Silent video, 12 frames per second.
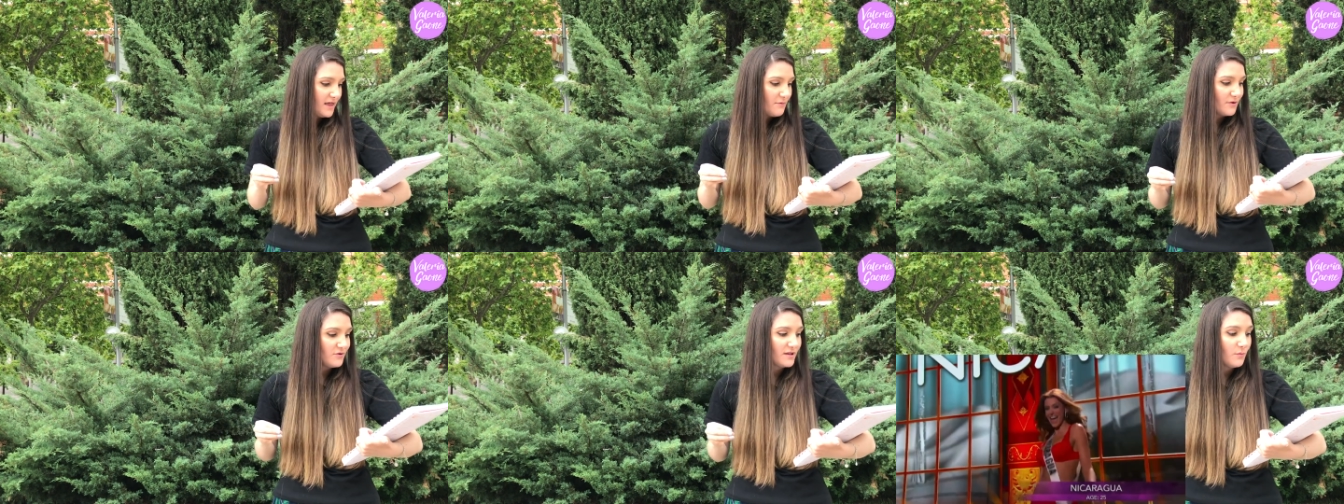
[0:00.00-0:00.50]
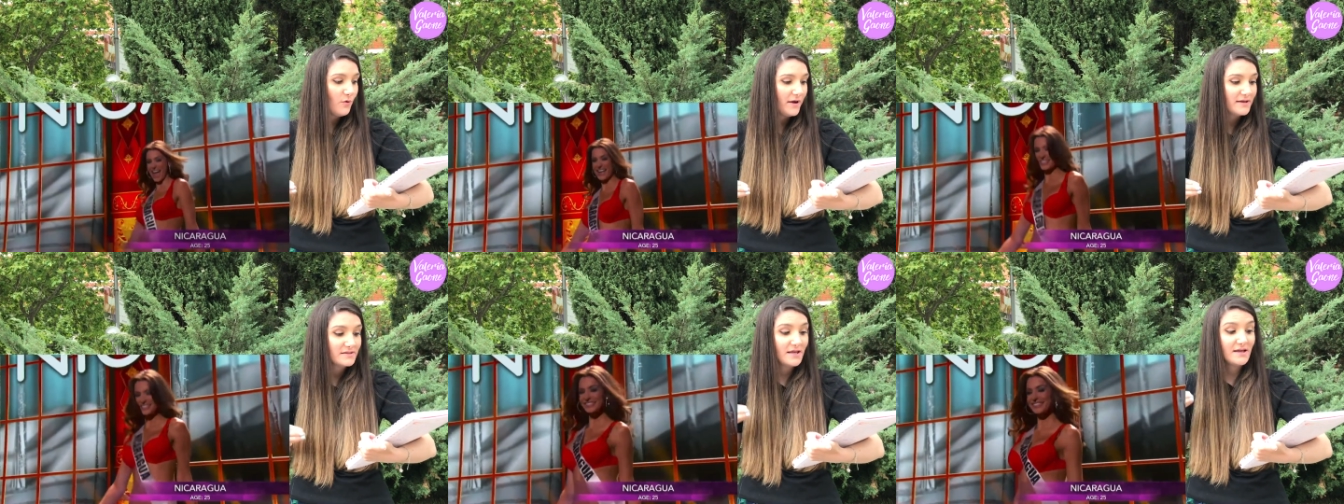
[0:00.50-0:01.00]
de baño esta
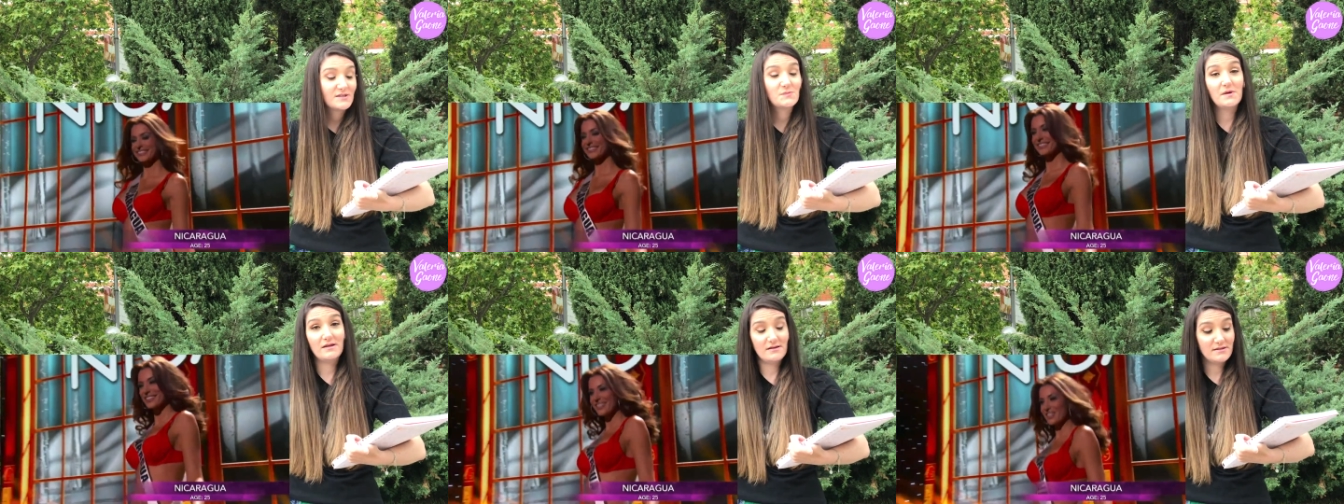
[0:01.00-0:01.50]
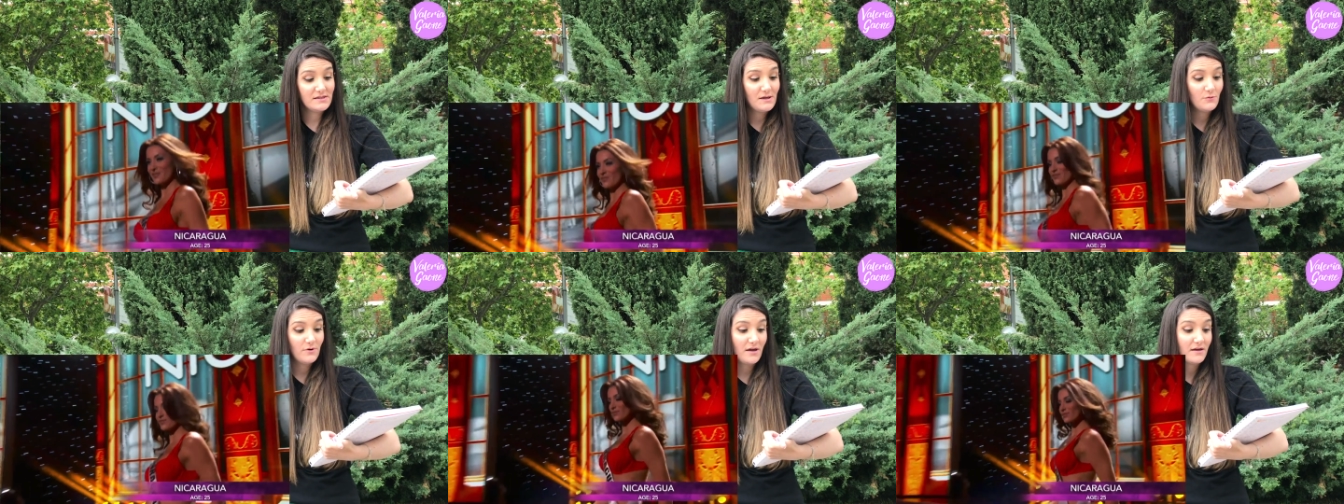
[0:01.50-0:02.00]
mujer es experiencia,
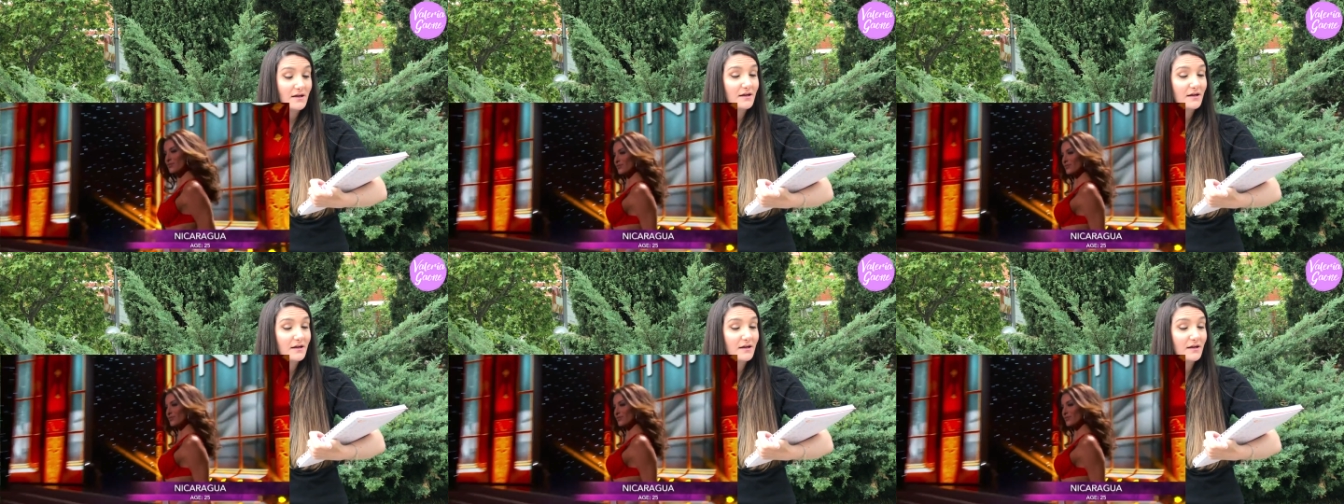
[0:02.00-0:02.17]
seguridad y